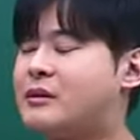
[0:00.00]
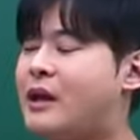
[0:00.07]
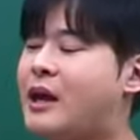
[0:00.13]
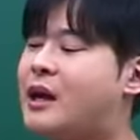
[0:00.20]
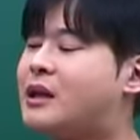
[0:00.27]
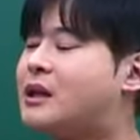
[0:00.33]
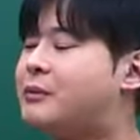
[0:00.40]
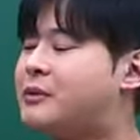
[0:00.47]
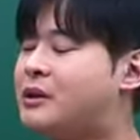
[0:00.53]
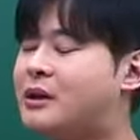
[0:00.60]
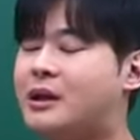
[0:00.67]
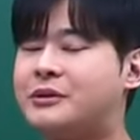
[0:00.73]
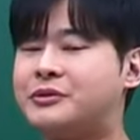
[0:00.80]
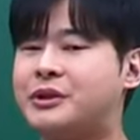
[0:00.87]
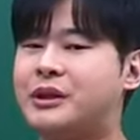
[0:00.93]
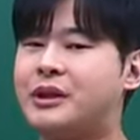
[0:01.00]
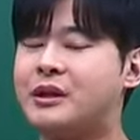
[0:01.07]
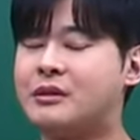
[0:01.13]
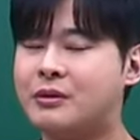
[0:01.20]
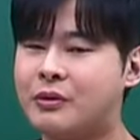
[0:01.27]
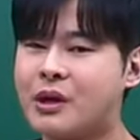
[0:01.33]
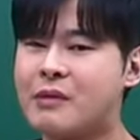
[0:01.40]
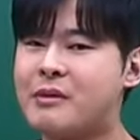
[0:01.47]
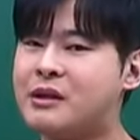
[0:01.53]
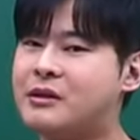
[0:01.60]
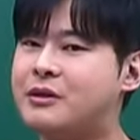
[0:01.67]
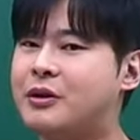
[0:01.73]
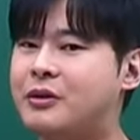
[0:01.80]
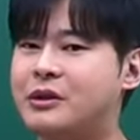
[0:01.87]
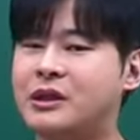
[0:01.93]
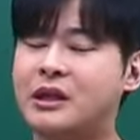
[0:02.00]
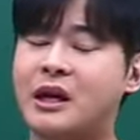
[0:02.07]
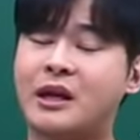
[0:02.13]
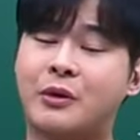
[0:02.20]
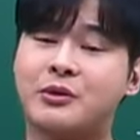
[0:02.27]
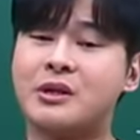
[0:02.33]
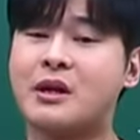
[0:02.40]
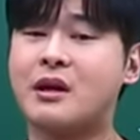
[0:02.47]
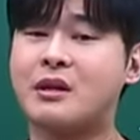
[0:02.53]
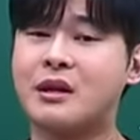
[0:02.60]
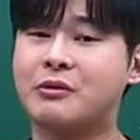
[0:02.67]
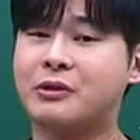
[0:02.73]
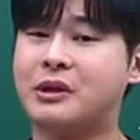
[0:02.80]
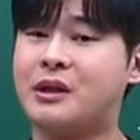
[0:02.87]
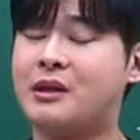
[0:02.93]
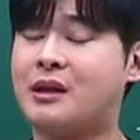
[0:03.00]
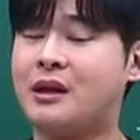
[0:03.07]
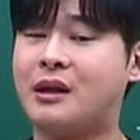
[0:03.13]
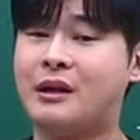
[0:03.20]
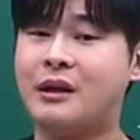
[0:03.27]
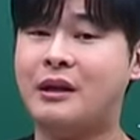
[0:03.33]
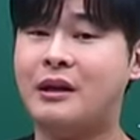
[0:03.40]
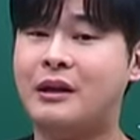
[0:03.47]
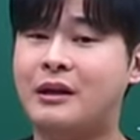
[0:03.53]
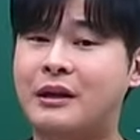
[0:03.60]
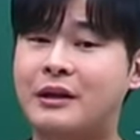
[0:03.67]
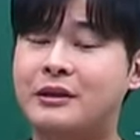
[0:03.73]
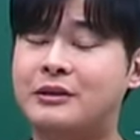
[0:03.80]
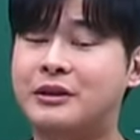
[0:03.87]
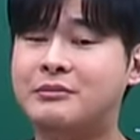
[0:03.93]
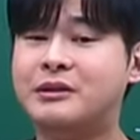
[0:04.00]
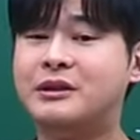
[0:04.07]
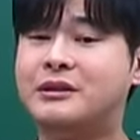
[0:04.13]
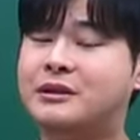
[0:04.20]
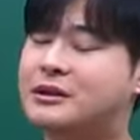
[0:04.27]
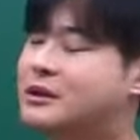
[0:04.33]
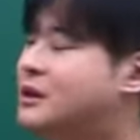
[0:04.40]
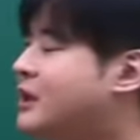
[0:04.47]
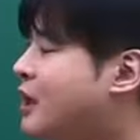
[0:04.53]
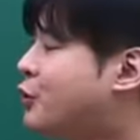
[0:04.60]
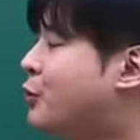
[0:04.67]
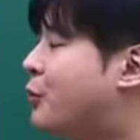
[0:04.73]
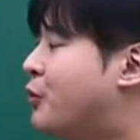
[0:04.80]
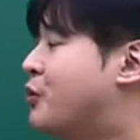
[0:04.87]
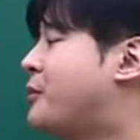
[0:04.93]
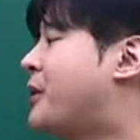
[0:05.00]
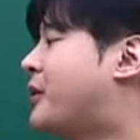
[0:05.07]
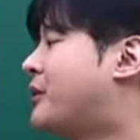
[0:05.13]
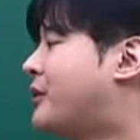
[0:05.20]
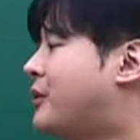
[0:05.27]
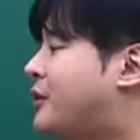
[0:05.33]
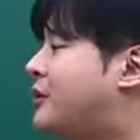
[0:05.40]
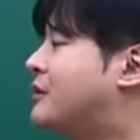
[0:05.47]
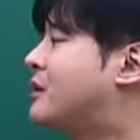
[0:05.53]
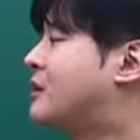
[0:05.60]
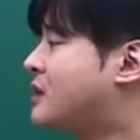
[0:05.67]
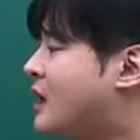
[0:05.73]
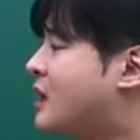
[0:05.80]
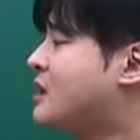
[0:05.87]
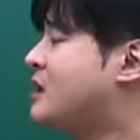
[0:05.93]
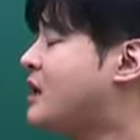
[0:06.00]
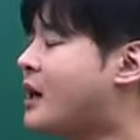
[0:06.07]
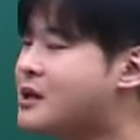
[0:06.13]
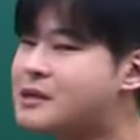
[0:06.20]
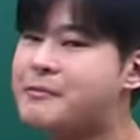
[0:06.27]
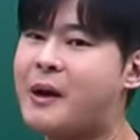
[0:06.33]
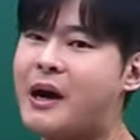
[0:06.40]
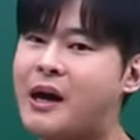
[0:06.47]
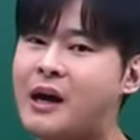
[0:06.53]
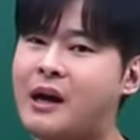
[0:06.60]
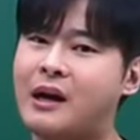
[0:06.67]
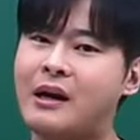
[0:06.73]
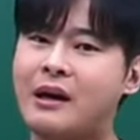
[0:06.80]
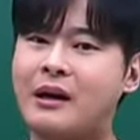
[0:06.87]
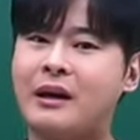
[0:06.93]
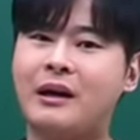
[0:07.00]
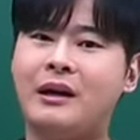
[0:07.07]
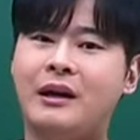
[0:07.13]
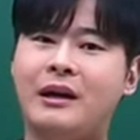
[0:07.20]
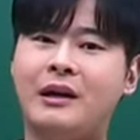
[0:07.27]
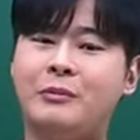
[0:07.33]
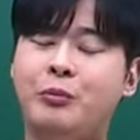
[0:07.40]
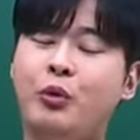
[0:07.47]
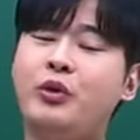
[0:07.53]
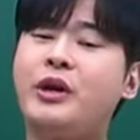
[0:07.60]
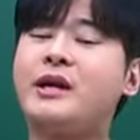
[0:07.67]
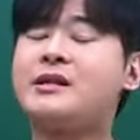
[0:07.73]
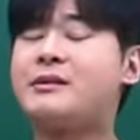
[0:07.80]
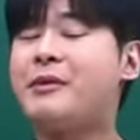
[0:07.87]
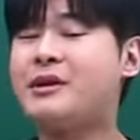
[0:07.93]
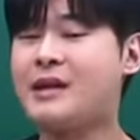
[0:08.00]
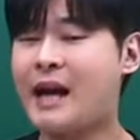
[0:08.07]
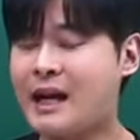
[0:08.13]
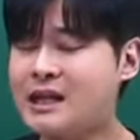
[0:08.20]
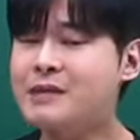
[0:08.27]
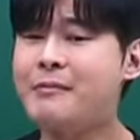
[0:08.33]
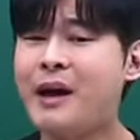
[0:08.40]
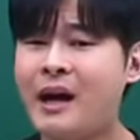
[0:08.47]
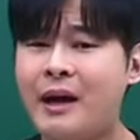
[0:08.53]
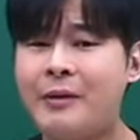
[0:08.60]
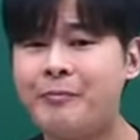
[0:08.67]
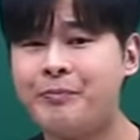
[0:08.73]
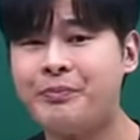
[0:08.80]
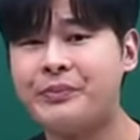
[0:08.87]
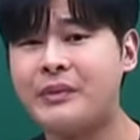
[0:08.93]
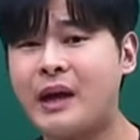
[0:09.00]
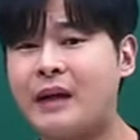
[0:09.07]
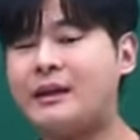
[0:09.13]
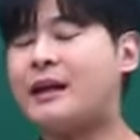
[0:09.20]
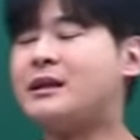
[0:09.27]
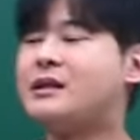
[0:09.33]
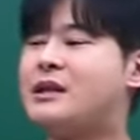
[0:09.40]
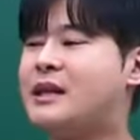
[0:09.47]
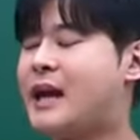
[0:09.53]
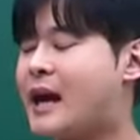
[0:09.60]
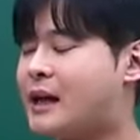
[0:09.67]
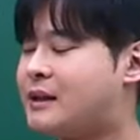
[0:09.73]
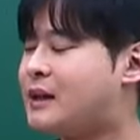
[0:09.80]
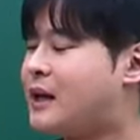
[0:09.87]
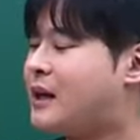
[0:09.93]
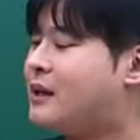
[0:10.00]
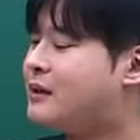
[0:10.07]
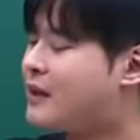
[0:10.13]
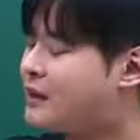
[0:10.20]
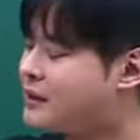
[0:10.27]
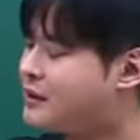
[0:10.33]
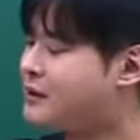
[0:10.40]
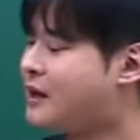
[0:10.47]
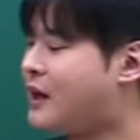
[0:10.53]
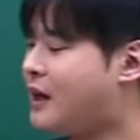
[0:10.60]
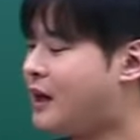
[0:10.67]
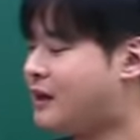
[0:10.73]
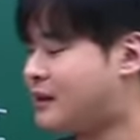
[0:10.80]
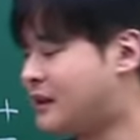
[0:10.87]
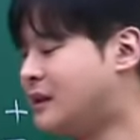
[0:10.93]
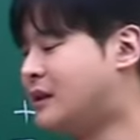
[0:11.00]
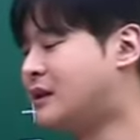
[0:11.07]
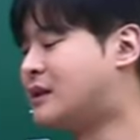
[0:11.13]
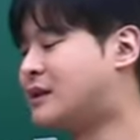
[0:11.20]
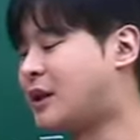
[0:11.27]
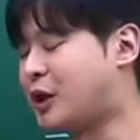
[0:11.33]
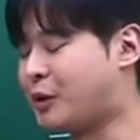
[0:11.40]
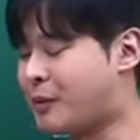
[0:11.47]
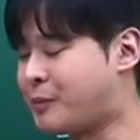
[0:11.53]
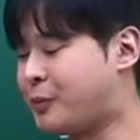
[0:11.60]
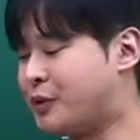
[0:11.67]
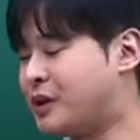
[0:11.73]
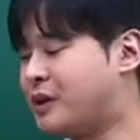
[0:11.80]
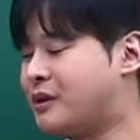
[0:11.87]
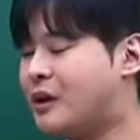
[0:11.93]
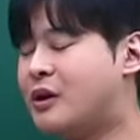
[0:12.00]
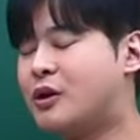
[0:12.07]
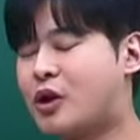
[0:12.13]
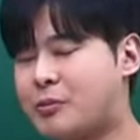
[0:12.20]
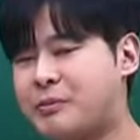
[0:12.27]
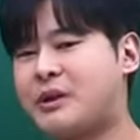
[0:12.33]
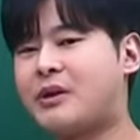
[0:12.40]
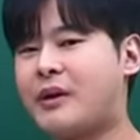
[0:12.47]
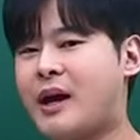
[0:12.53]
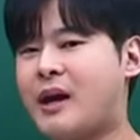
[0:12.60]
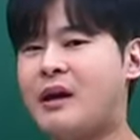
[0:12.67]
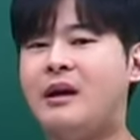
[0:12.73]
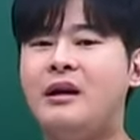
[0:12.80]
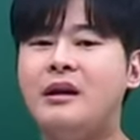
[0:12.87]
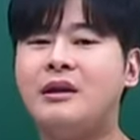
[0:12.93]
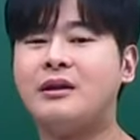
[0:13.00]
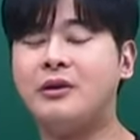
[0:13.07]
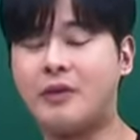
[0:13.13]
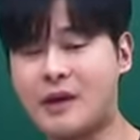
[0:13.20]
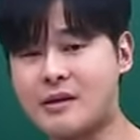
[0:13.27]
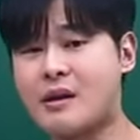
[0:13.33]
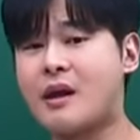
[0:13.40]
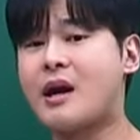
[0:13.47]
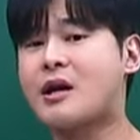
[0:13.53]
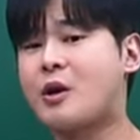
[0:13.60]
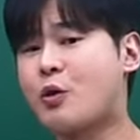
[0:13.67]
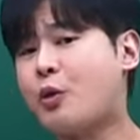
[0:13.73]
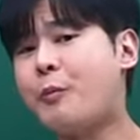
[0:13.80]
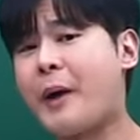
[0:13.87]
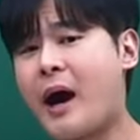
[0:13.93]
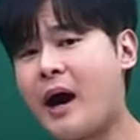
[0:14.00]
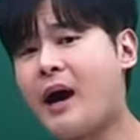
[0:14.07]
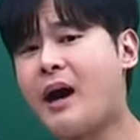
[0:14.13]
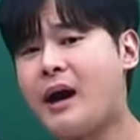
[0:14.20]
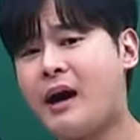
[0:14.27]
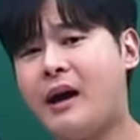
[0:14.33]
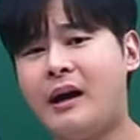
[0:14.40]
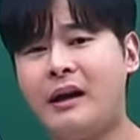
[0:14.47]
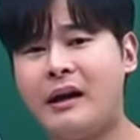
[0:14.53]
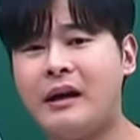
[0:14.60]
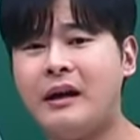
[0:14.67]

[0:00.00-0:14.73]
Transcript: 내가 납득할 수 있게 그렇게 만드는 걸 이해라고 착각하고 있다니까 여러분들 이해도 모르면 그냥 이해하지 마 모르겠으면 그냥 하지 마아 나는 이해 안 해. 나는 그냥 있는 그대로만 보는 컴퓨터야. 그렇게 생각하고 봐.